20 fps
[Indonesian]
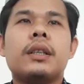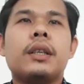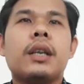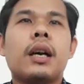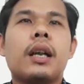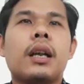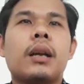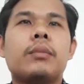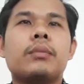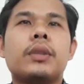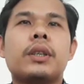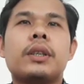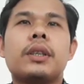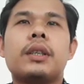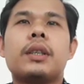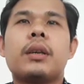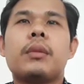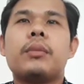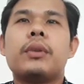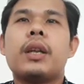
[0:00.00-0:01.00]
di dalamnya
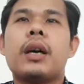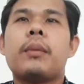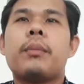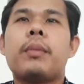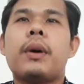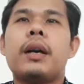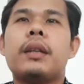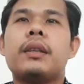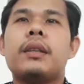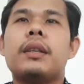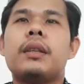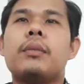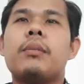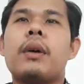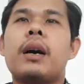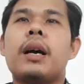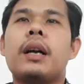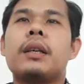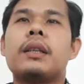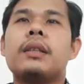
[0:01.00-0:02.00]
kita mendapati
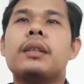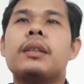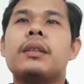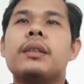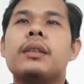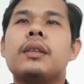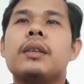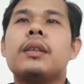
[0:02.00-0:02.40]
bagi